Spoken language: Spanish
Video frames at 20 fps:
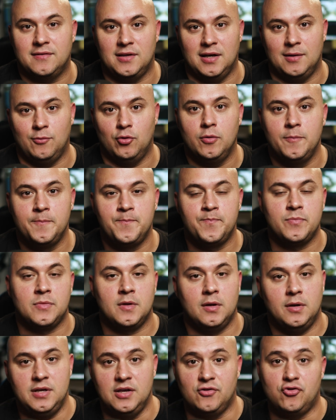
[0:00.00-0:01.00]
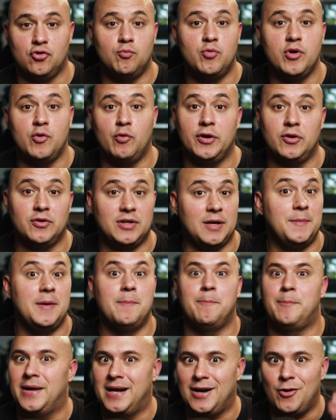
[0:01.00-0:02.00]
estamos. Y eso es muy bueno
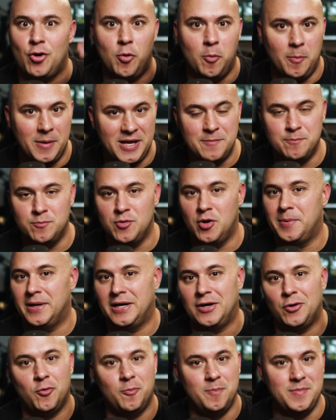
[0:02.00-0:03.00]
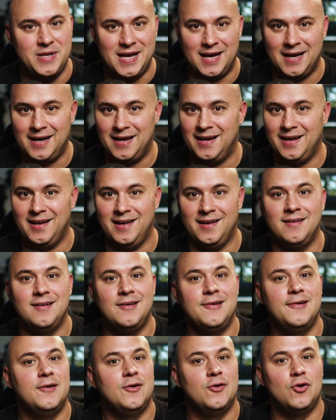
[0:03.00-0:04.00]
también para los mismos, para los viajes
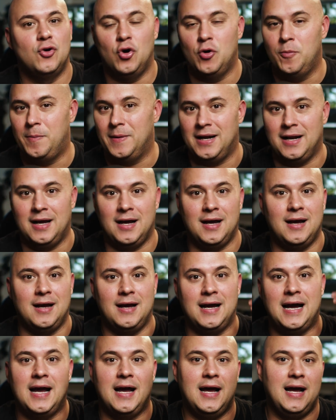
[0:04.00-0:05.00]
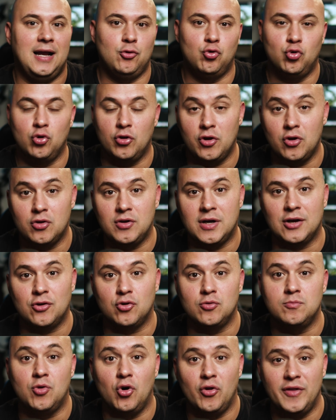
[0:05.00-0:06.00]
o para alguno de los
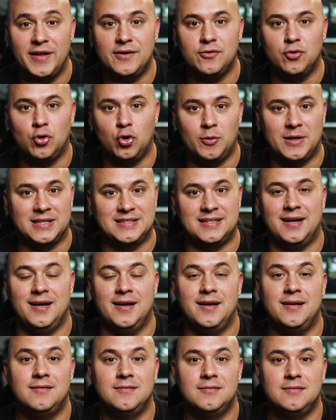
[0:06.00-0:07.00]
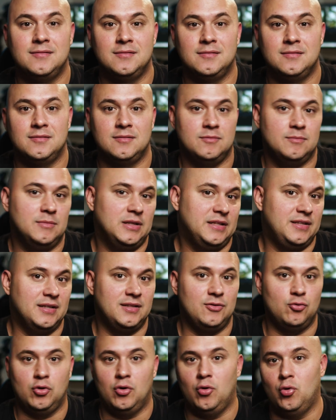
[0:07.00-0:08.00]
carros modernos lo va a traer. ¿Me
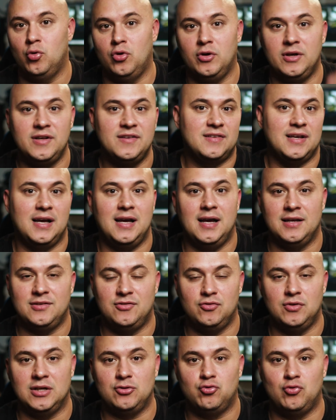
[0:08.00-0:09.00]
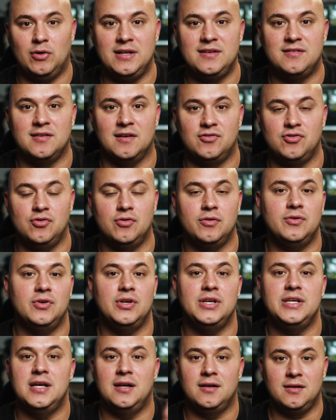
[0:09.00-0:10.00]
entiendes? Uno, quizás hace una actualización
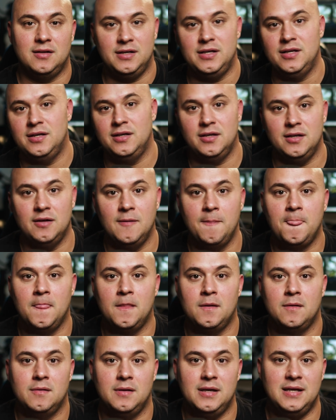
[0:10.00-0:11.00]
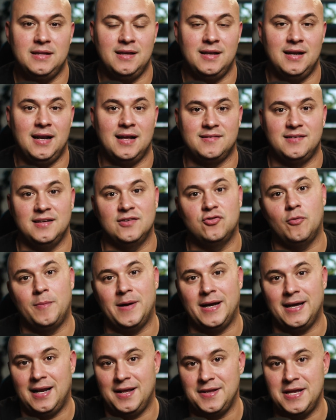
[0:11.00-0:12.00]
y, el, y, tiene el acceso
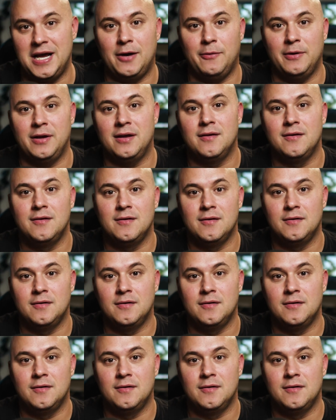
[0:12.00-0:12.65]
para que la llave